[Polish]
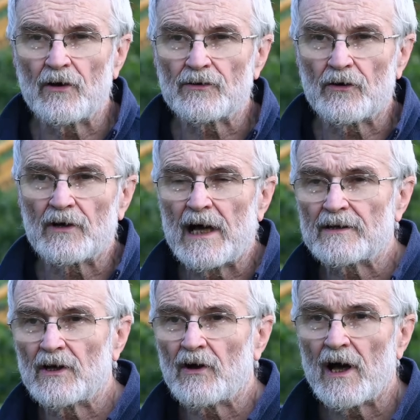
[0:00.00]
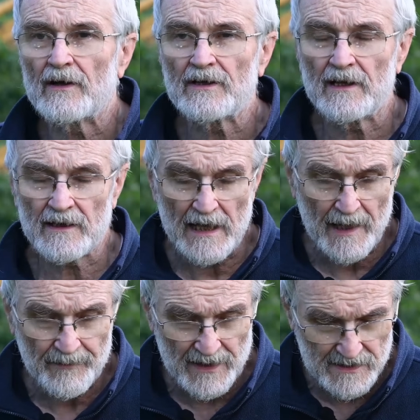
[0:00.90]
to, to, to, ten
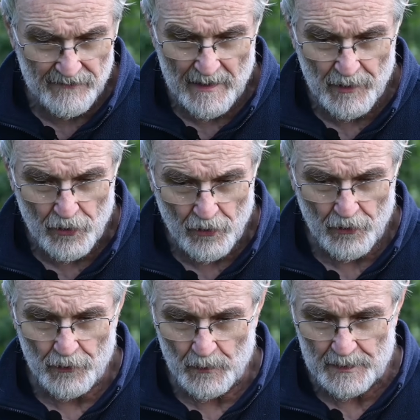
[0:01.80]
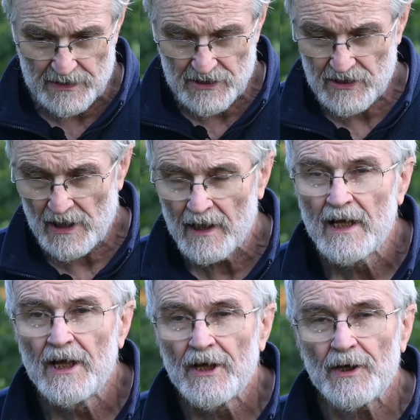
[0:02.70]
garb nazywamy koroną bystrza
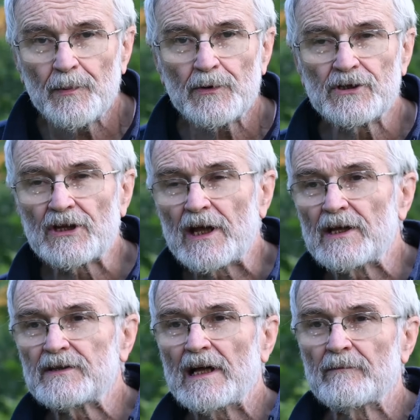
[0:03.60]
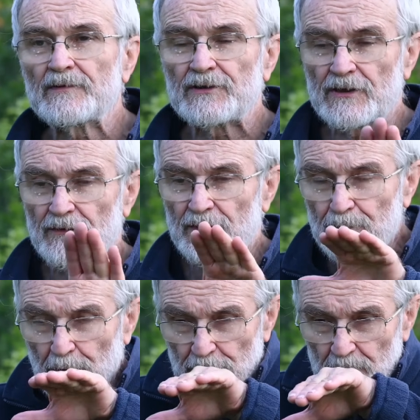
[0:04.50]
i później te, tam się
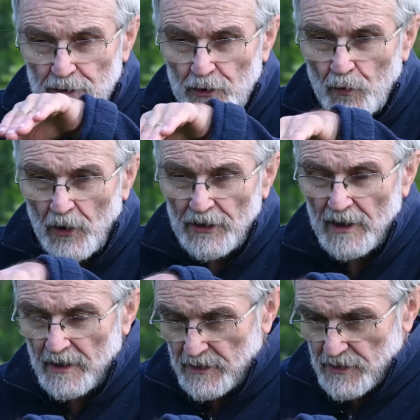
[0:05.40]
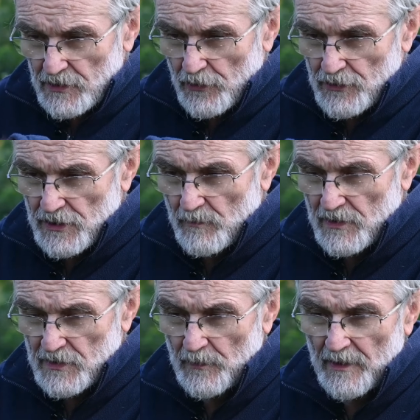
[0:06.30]
po tym skłonie
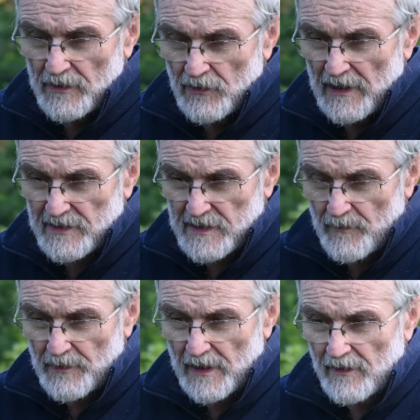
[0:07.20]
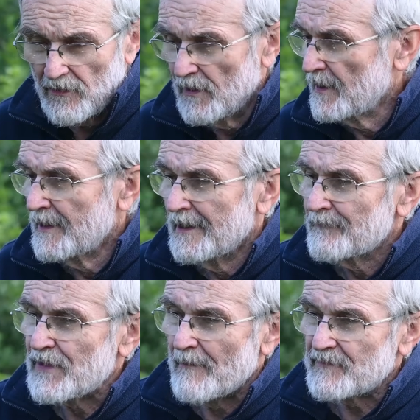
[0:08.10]
schodzimy sobie do następnego
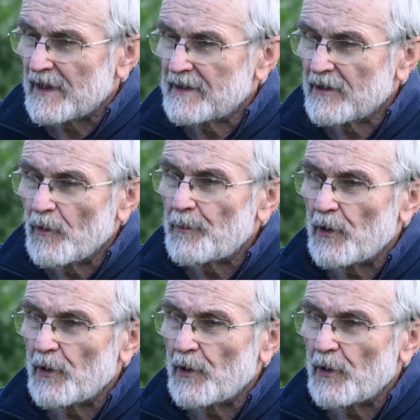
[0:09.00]
tam takiego